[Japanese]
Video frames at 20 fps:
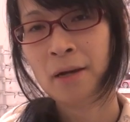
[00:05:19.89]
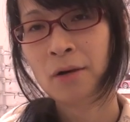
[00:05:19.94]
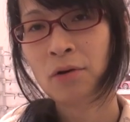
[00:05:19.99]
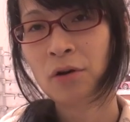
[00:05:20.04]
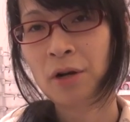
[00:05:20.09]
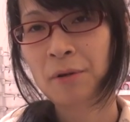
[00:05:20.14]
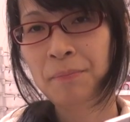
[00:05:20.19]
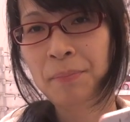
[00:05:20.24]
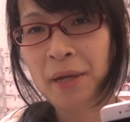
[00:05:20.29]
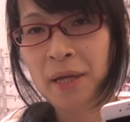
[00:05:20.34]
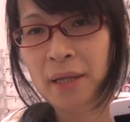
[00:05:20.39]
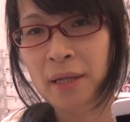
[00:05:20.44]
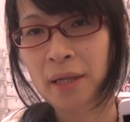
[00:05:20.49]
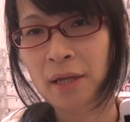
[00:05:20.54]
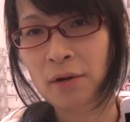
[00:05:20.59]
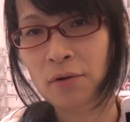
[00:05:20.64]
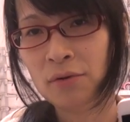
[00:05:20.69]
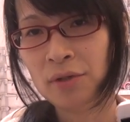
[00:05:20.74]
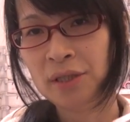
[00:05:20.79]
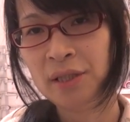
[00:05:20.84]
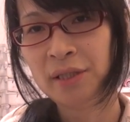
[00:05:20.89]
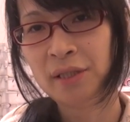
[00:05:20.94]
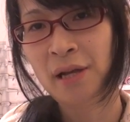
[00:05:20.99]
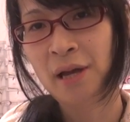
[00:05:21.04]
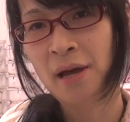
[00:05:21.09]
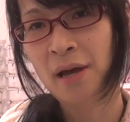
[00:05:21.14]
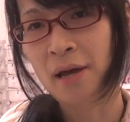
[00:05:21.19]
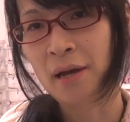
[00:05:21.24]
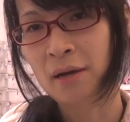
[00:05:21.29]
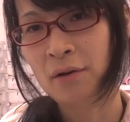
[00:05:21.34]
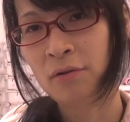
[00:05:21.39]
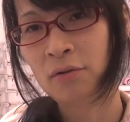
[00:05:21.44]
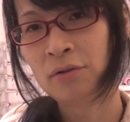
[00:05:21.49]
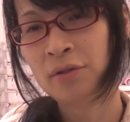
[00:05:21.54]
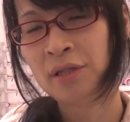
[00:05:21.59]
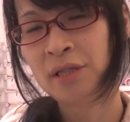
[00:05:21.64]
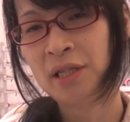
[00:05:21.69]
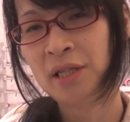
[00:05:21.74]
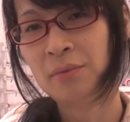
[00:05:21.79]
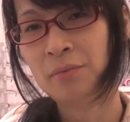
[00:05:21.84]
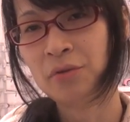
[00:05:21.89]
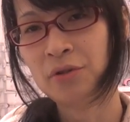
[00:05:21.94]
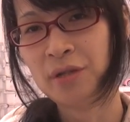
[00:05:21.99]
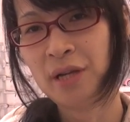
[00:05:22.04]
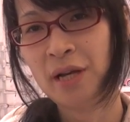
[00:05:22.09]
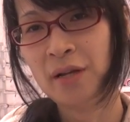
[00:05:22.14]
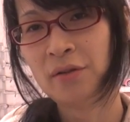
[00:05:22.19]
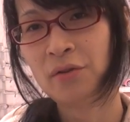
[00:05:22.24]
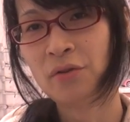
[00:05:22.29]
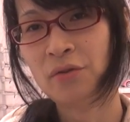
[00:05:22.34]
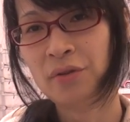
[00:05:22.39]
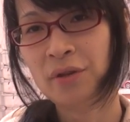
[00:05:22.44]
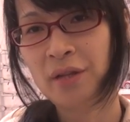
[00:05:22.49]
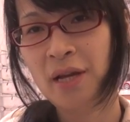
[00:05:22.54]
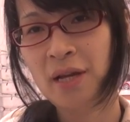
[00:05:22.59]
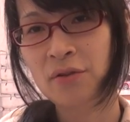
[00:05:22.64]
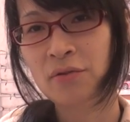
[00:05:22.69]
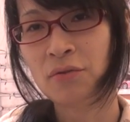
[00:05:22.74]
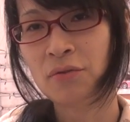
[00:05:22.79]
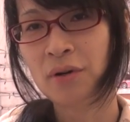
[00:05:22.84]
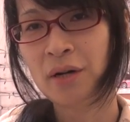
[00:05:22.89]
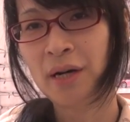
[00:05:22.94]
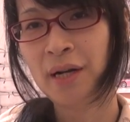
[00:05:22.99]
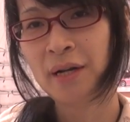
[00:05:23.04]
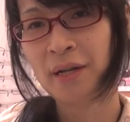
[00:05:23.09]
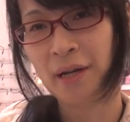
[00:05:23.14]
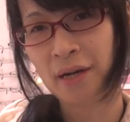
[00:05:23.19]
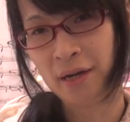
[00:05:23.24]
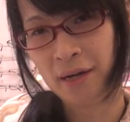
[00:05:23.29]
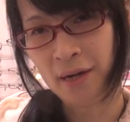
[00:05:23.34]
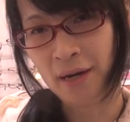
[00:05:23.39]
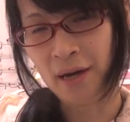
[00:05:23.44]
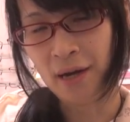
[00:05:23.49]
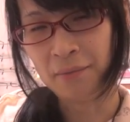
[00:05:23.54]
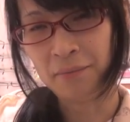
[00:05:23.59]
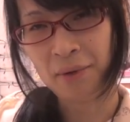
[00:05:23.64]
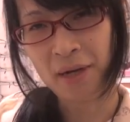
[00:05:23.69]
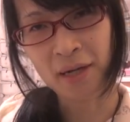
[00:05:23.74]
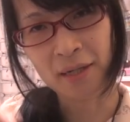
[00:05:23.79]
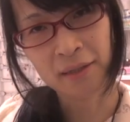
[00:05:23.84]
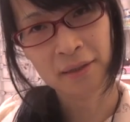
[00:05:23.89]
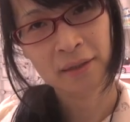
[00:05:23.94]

これピッて押してこっちに無線飛んでそっからだからま